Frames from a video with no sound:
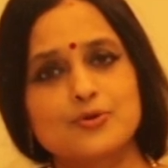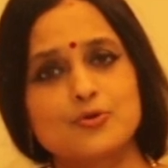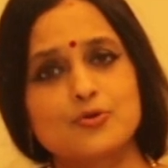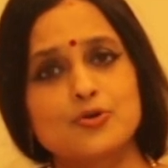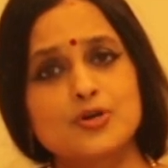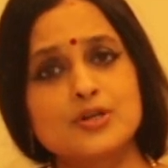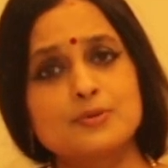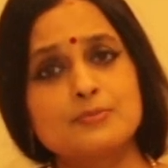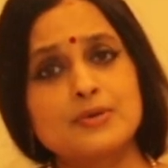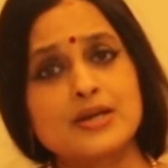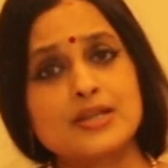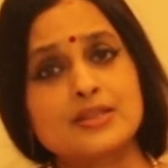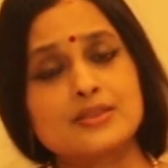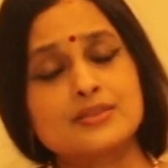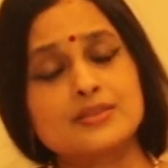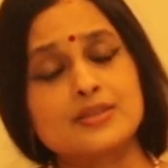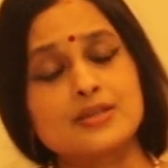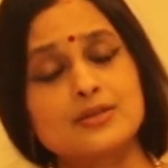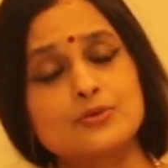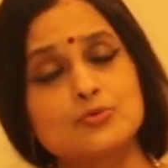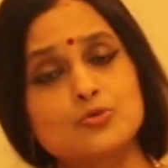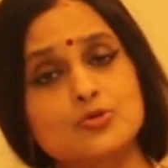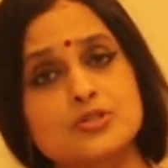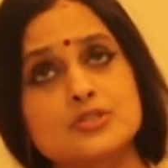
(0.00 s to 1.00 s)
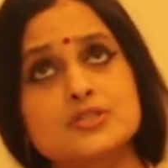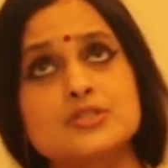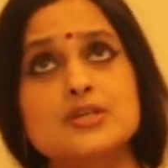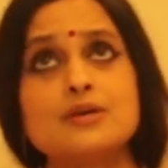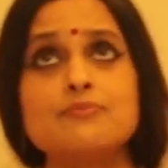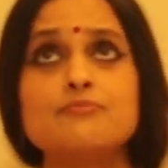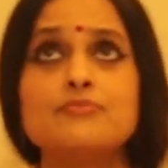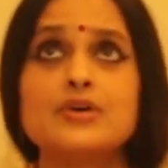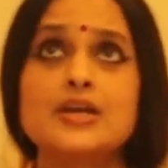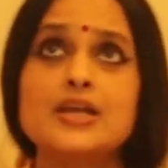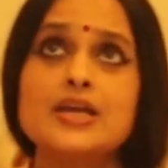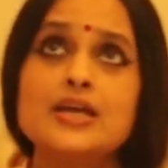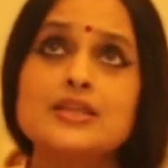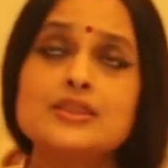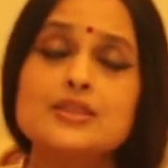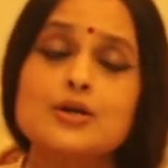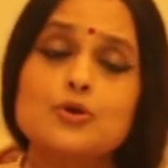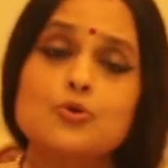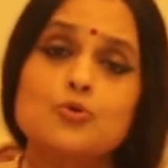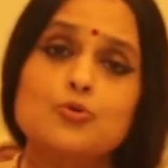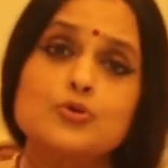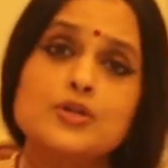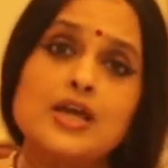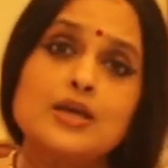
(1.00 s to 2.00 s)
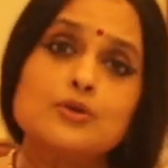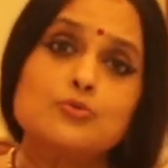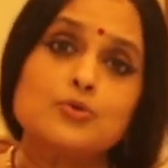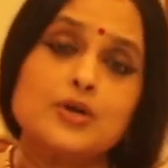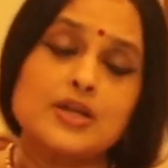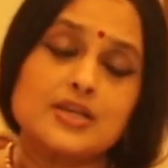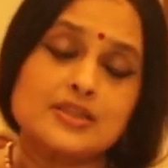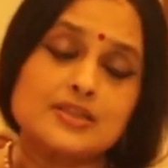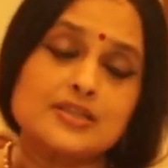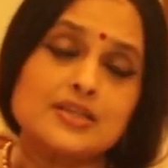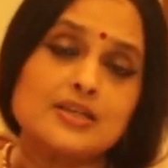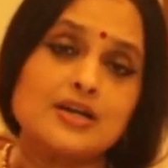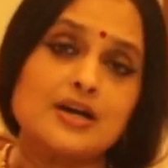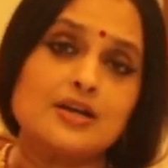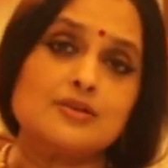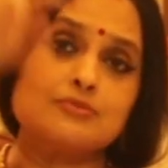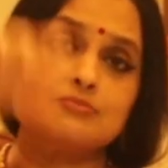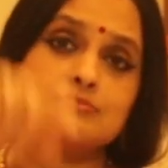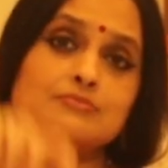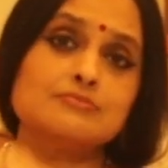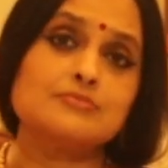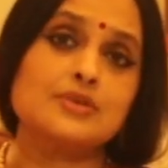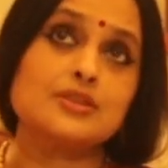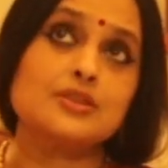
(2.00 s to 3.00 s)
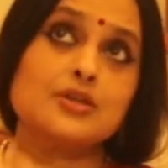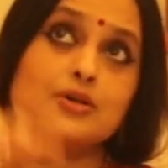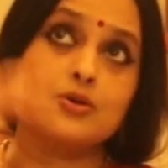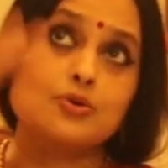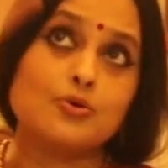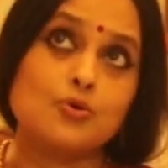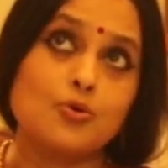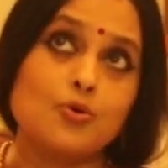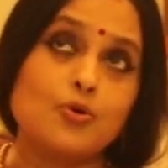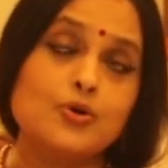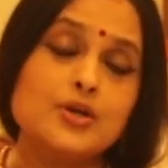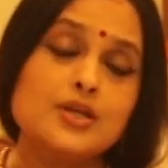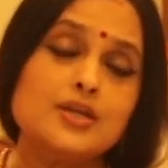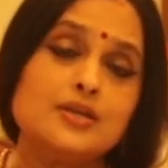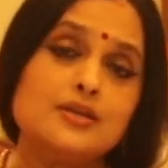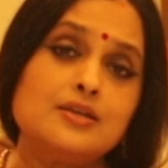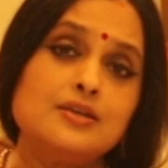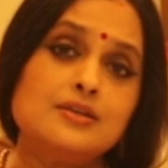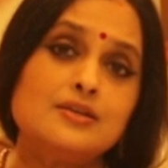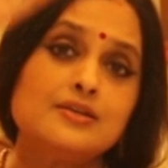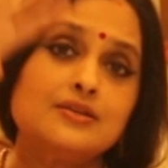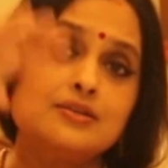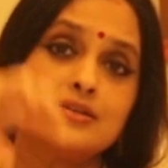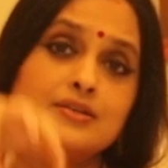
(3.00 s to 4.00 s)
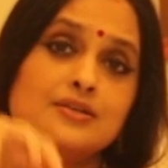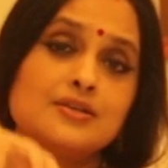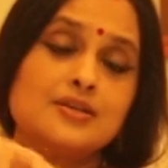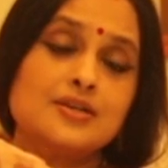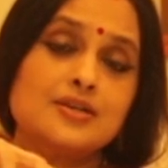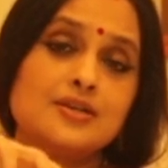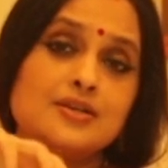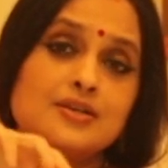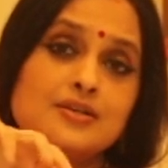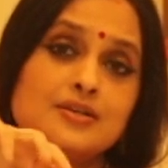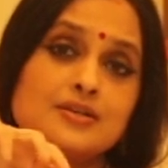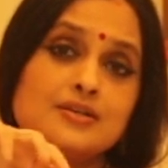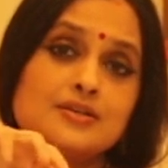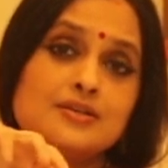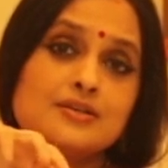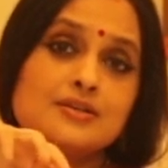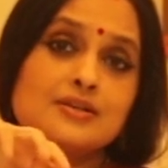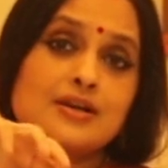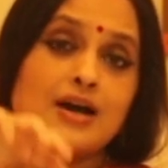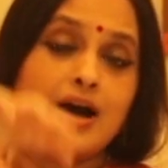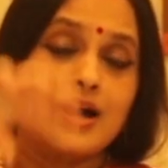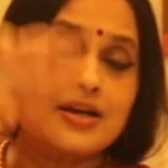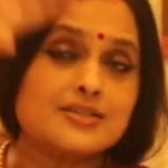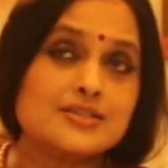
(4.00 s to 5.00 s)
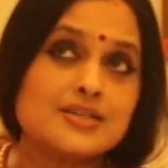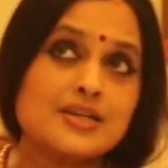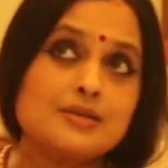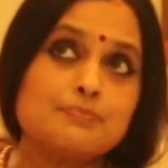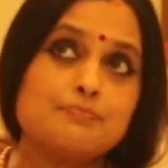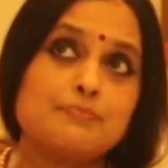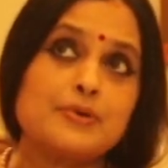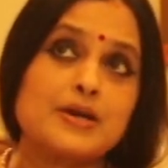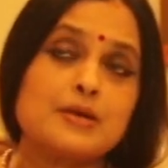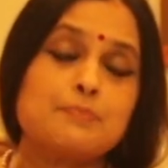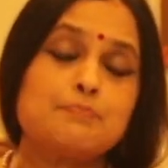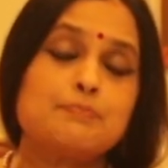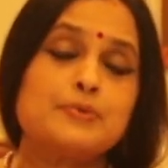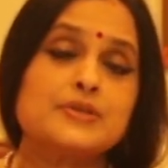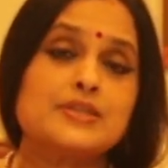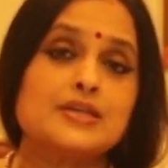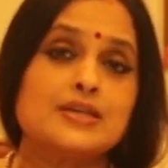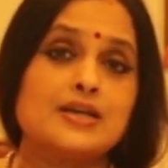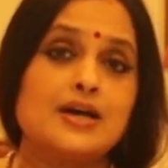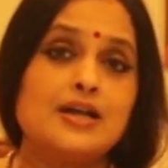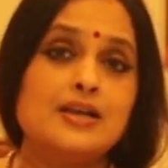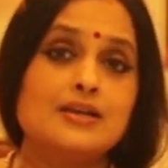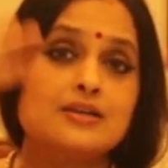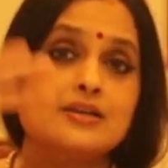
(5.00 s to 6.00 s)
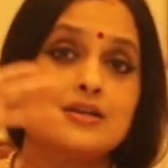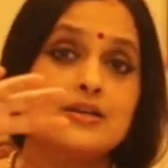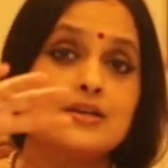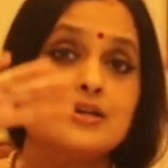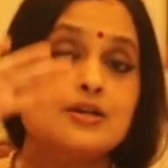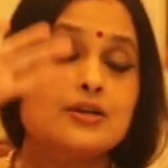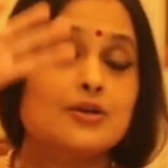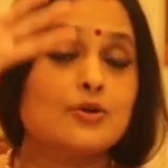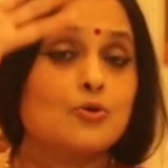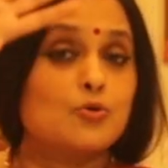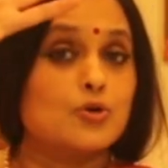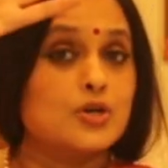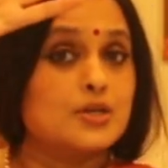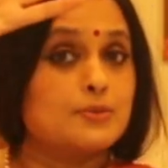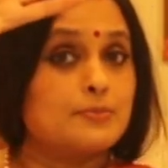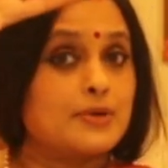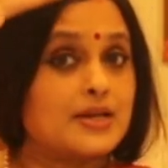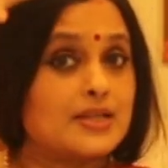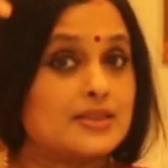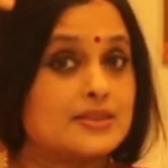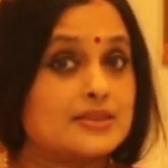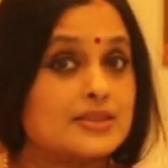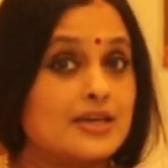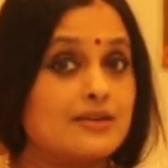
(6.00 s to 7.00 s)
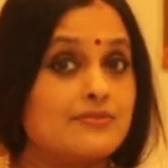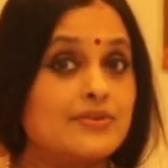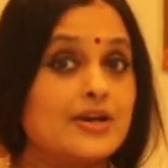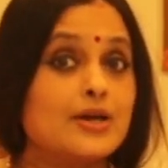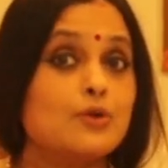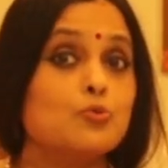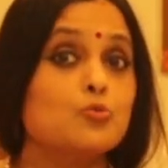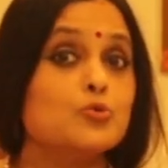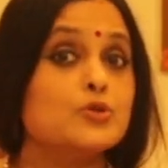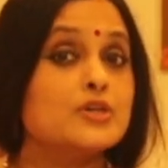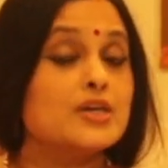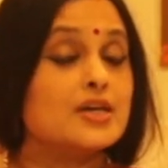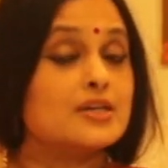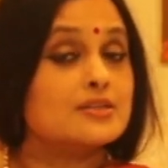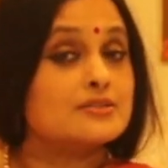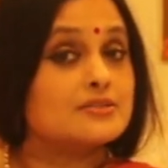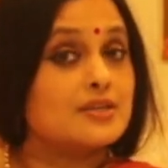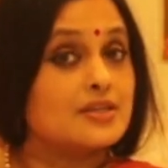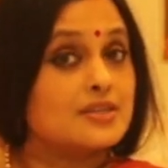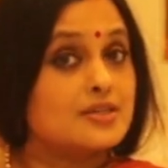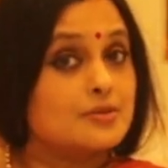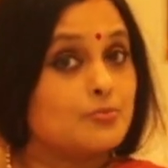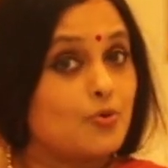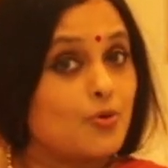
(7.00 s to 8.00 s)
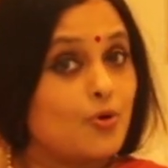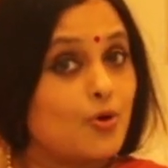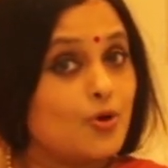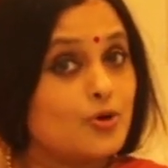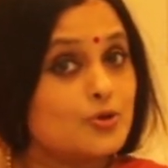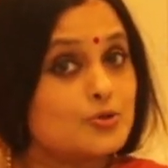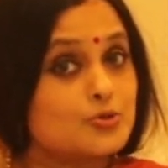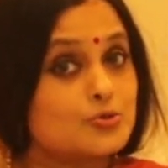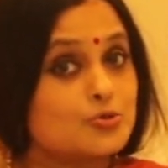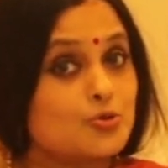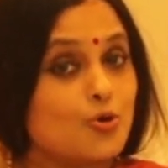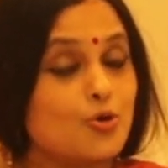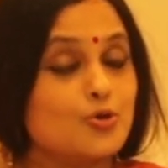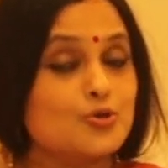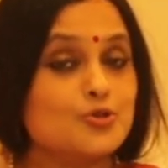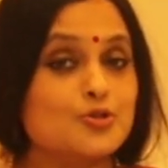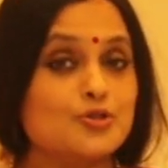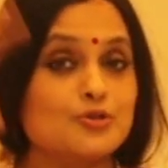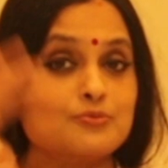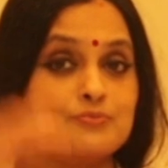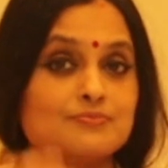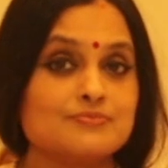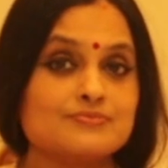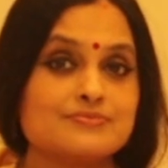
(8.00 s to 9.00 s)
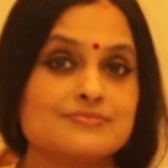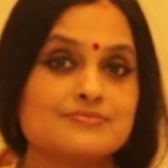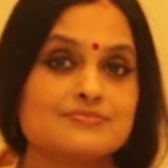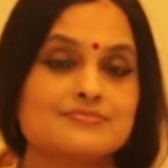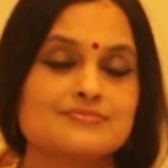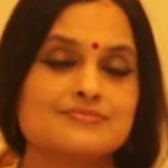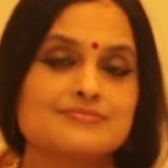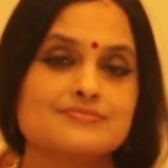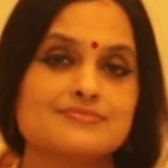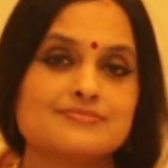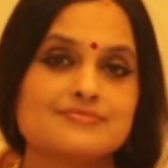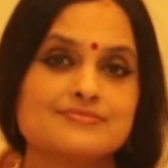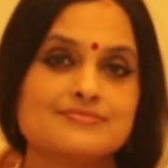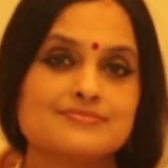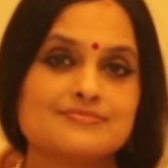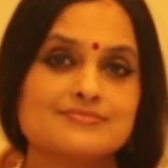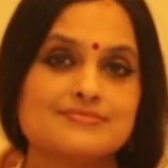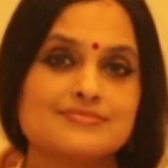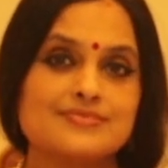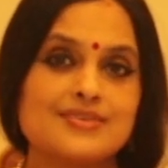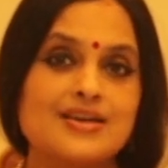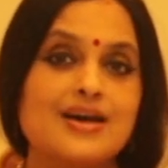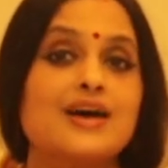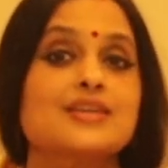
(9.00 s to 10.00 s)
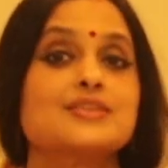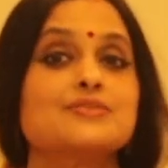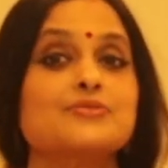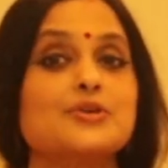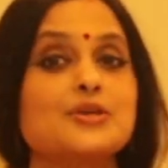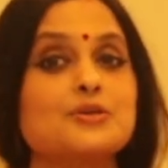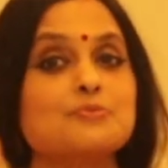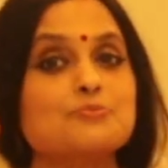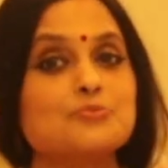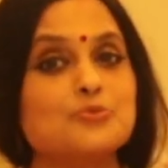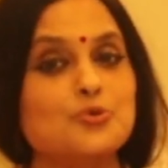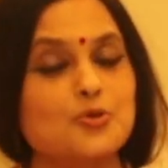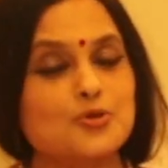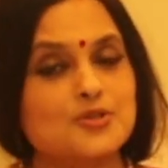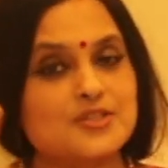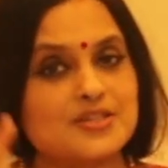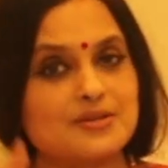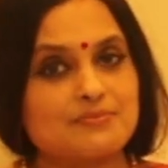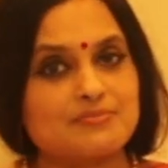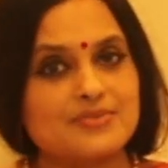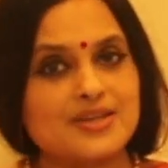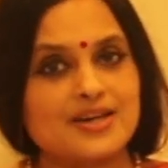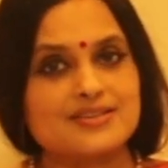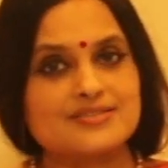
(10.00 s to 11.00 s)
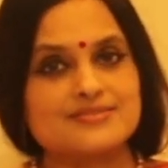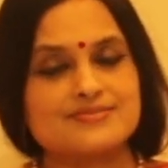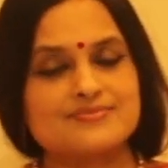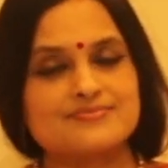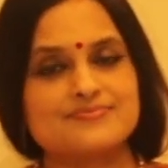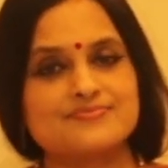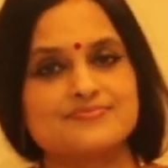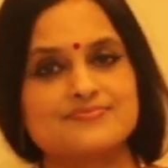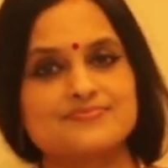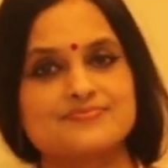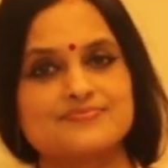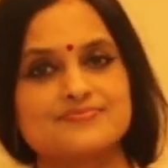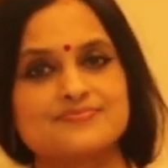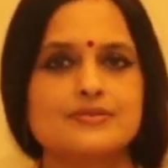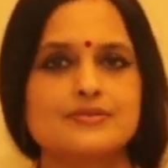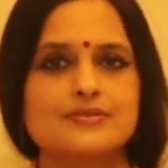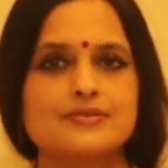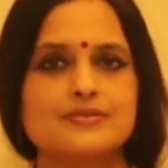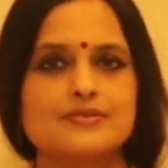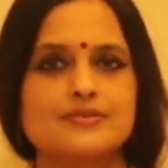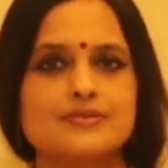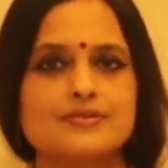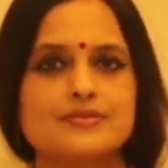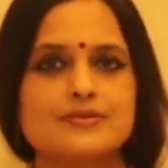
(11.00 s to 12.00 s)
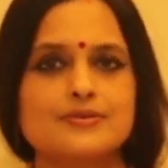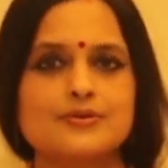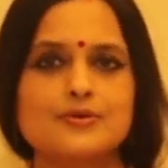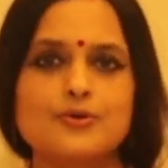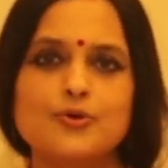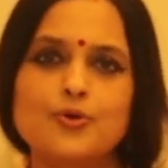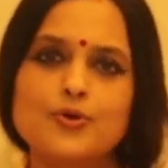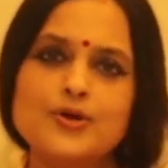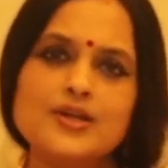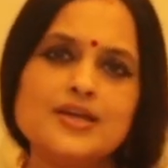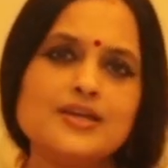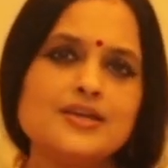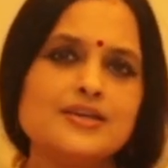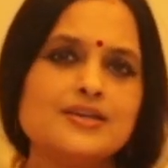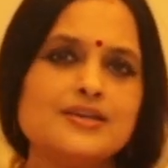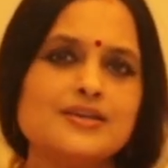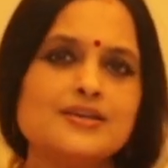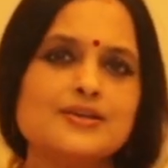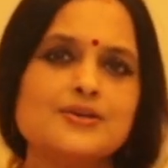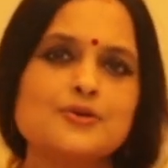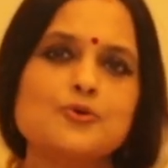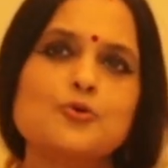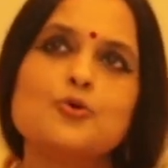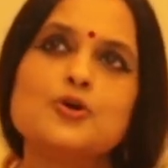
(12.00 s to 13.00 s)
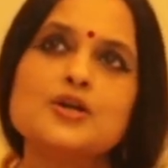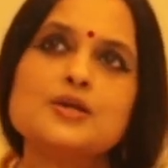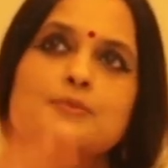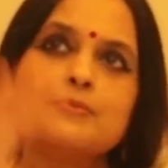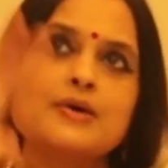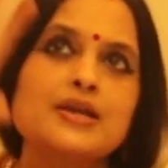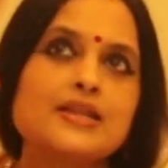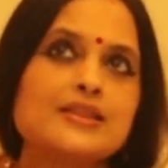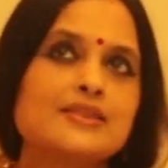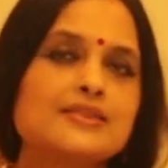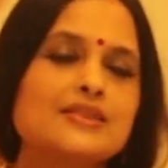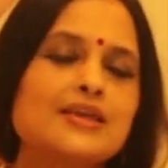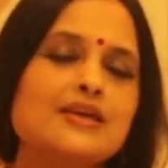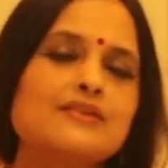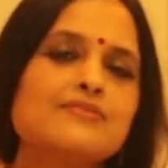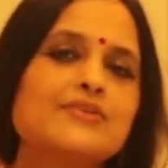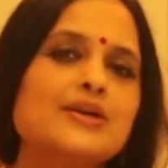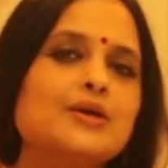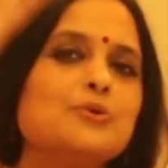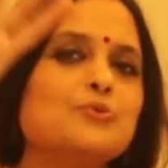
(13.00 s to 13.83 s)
கொடிமரத்தின் உச்சம் வரை அந்த கொடியை உயர்த்தினாலும் அந்த கொடி காற்றில் பறப்பதனால் கொடிமரத்தை விட உயர்ந்தது போல் தோன்றும் அது வெறும் தோற்றம்தான் கொடி கொடிமரத்தை விட